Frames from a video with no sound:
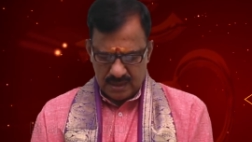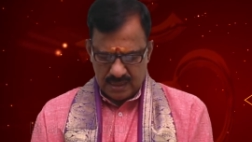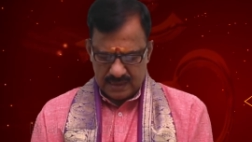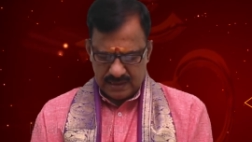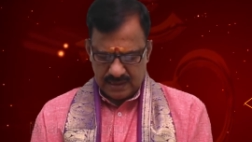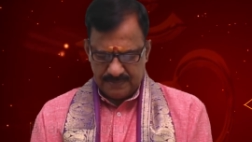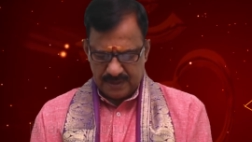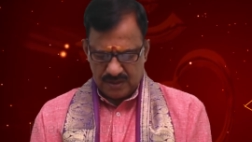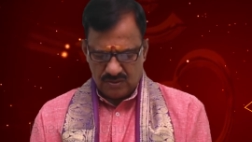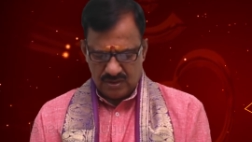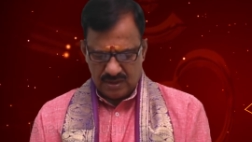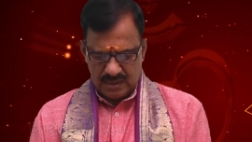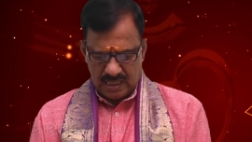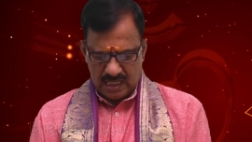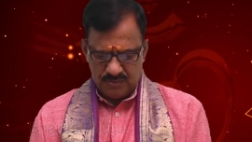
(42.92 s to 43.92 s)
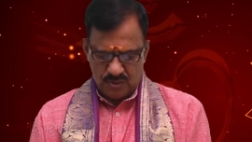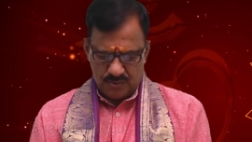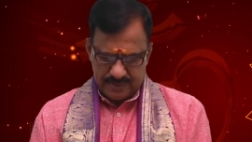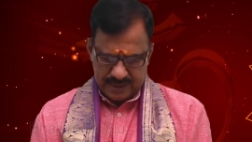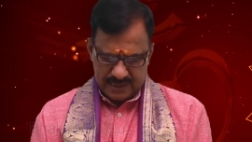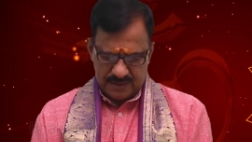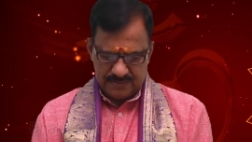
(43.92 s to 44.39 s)
రాత్రి పదకొండు గంటల
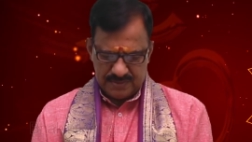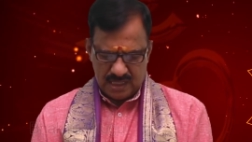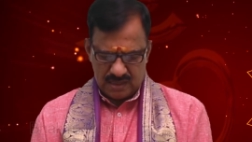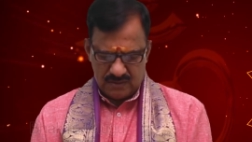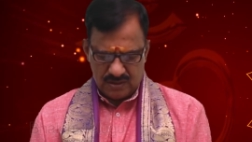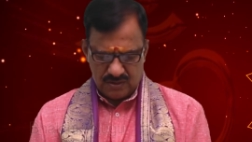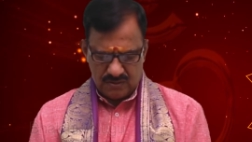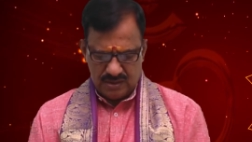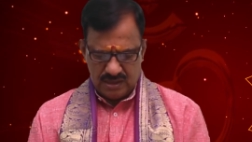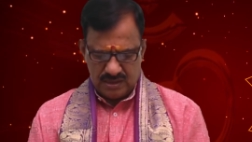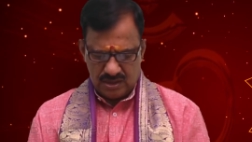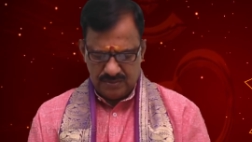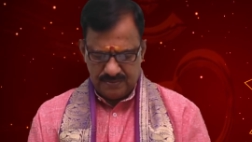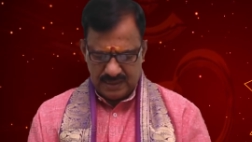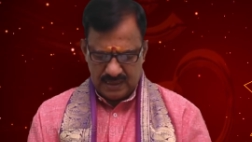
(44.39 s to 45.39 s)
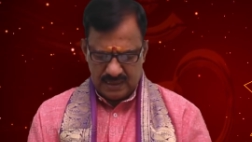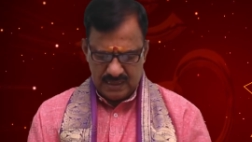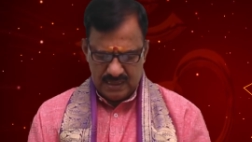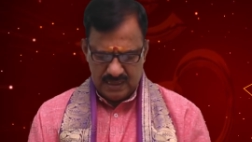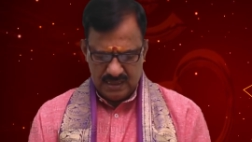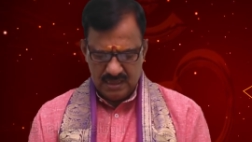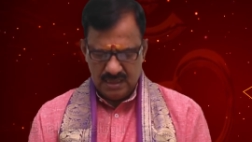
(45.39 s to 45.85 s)
ముప్పై నిమిషాల వరకు ఉండి తదుపరి
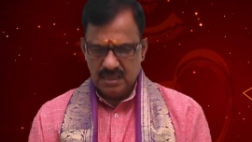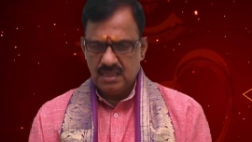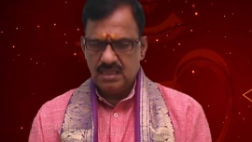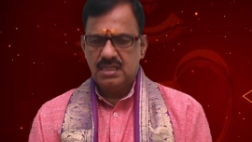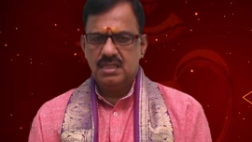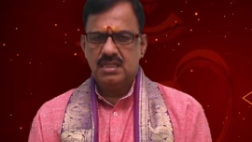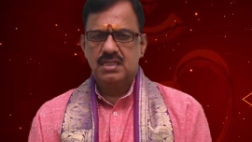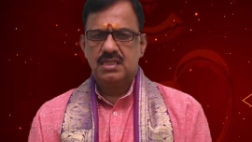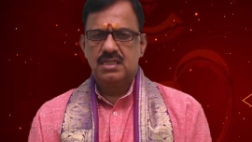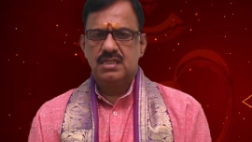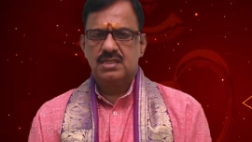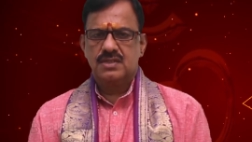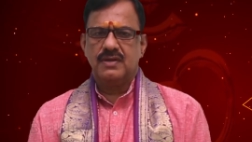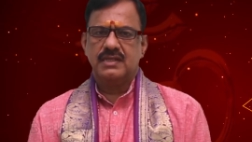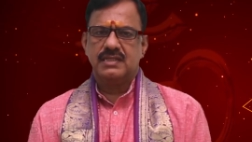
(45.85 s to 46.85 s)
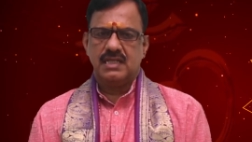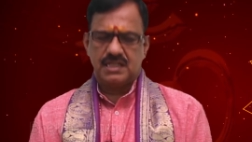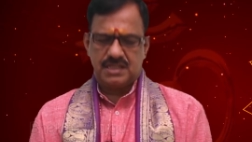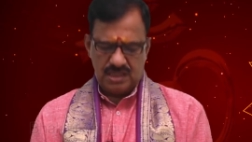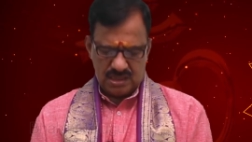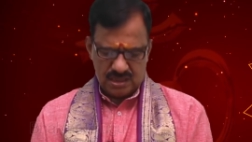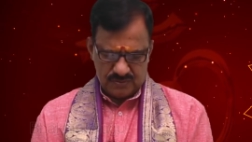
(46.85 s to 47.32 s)
స్వాతి
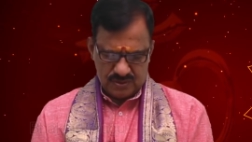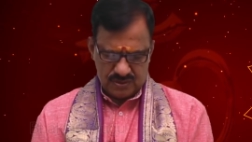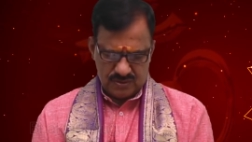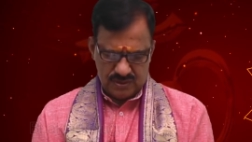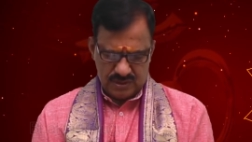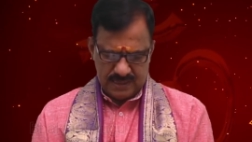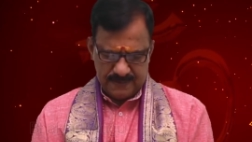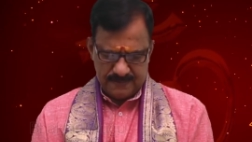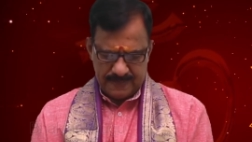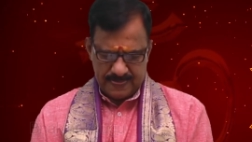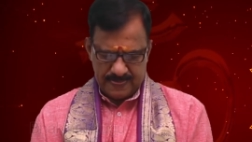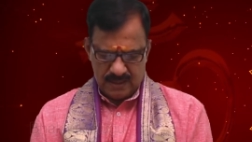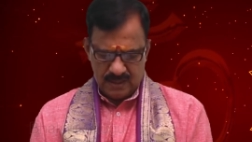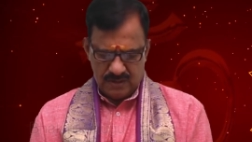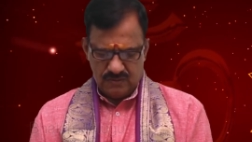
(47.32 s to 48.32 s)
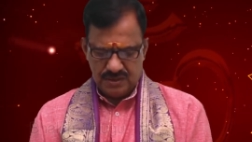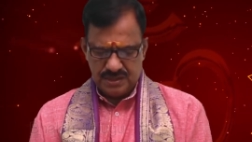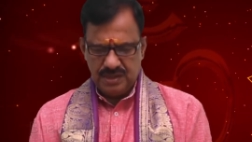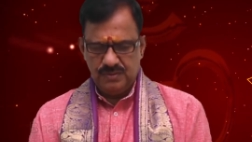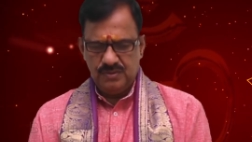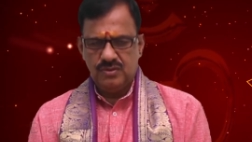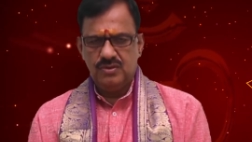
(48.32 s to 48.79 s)
నక్షత్రం వస్తుంది
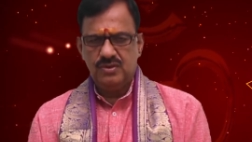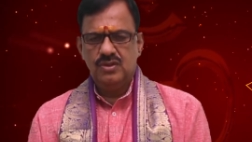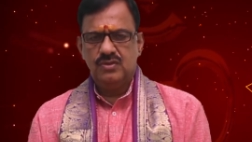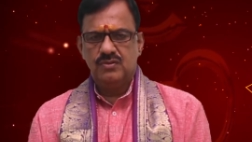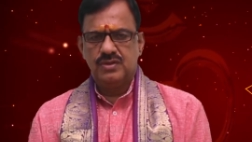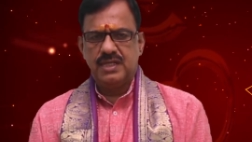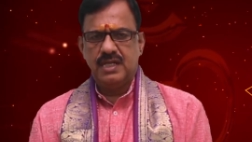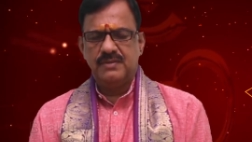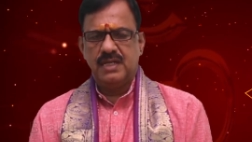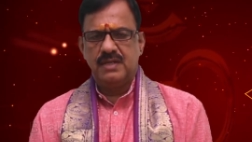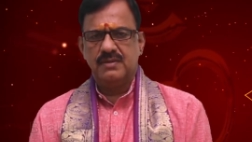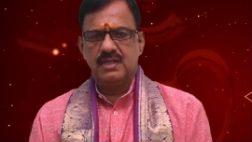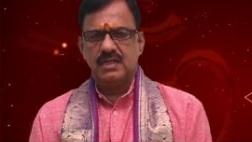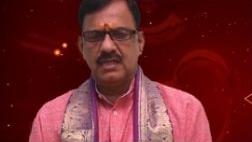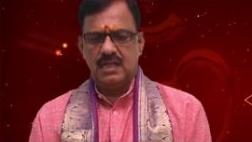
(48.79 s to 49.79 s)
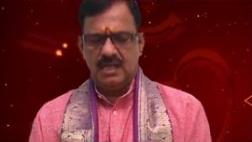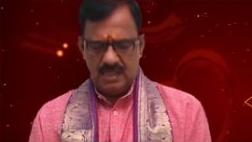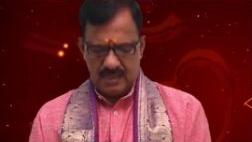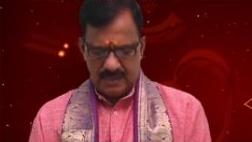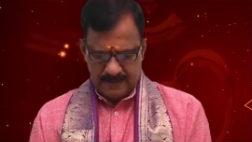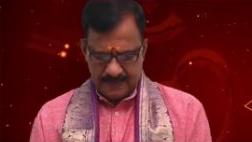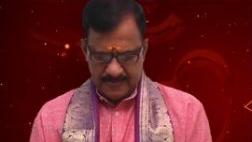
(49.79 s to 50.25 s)
వర్జము ఉదయం ఎనిమిది గంటల
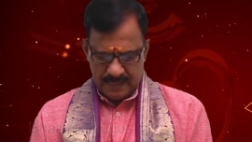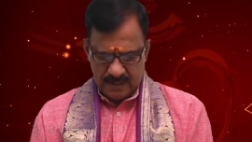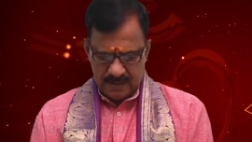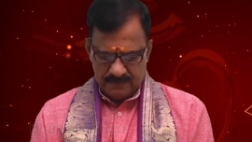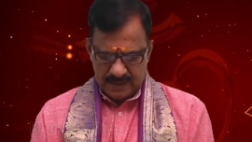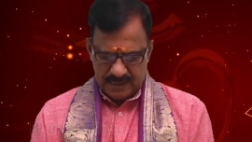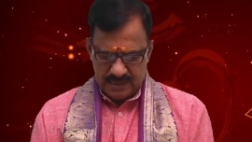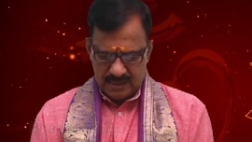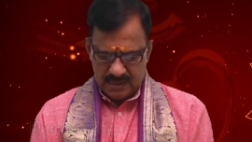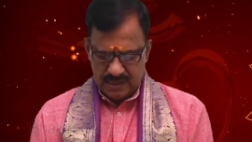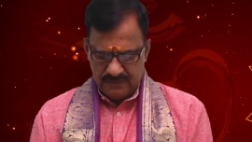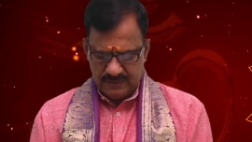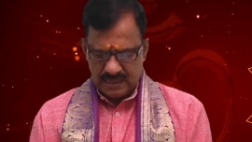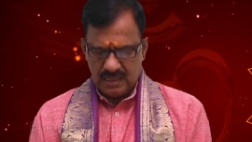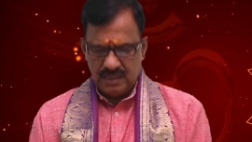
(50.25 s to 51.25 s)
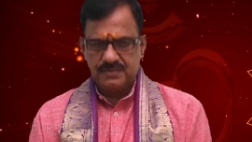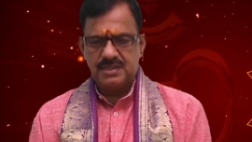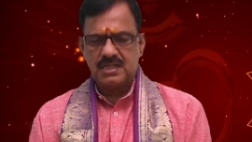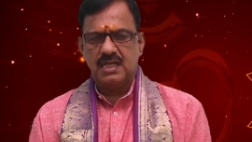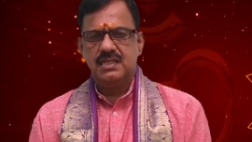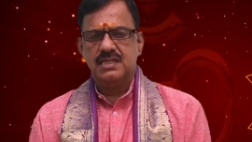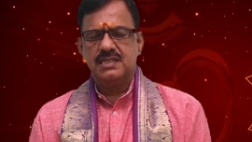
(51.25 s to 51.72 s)
పన్నె ఇరవై ఒక్క
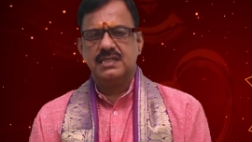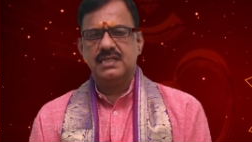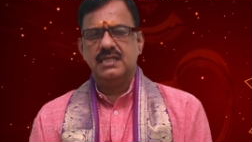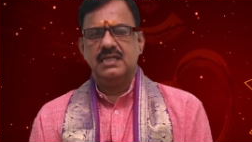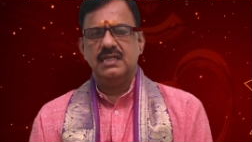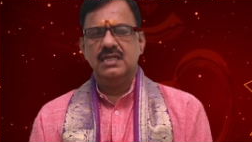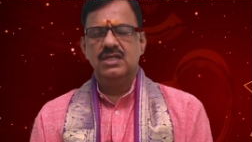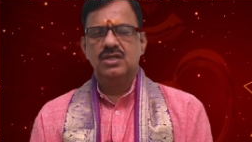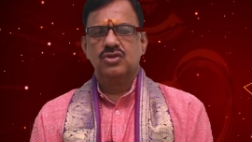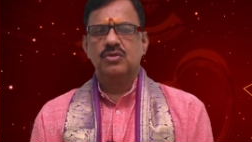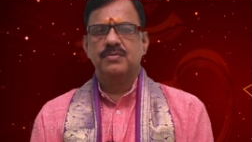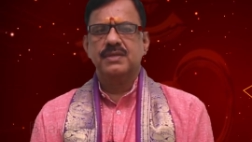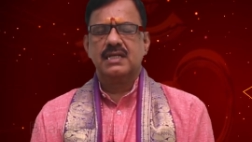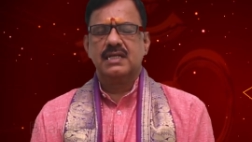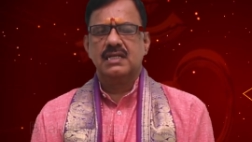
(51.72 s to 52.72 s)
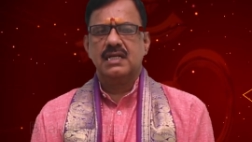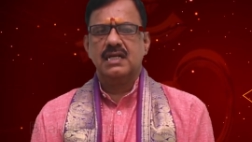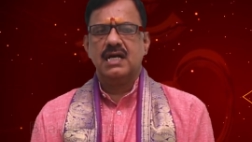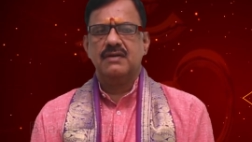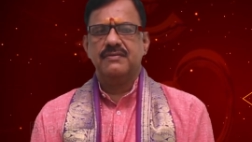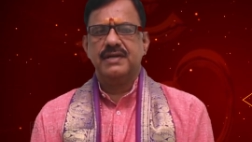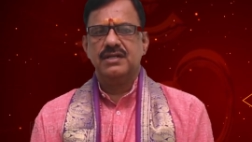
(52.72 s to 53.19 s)
నిమిషాల నుంచి తొమ్మిది గంటల
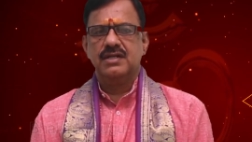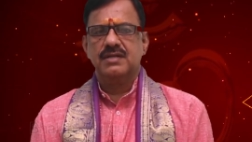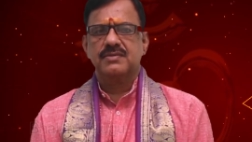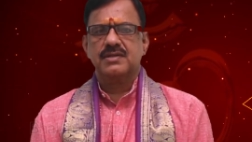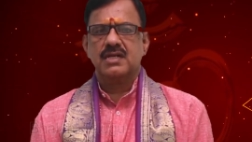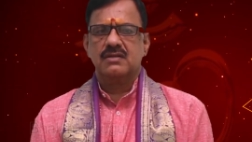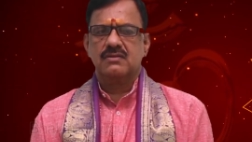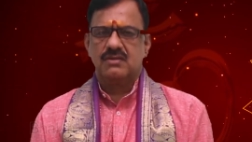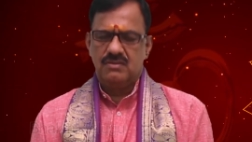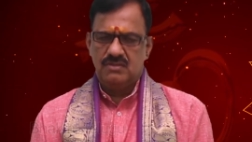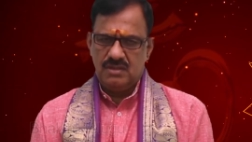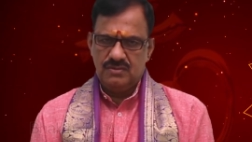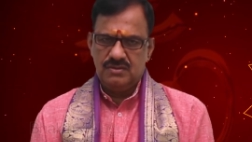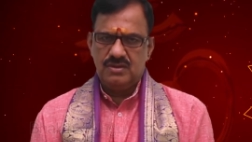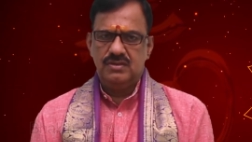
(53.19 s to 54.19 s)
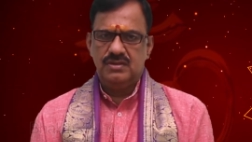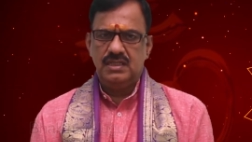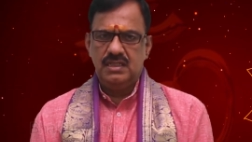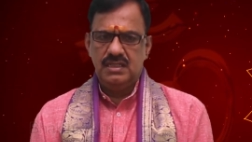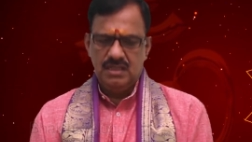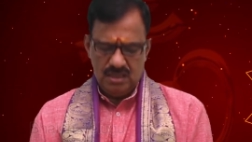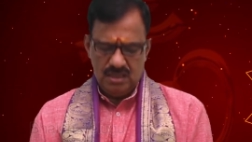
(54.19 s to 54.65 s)
యాభై రెండు నిమిషాల వరకు కూడా ఉంటుంది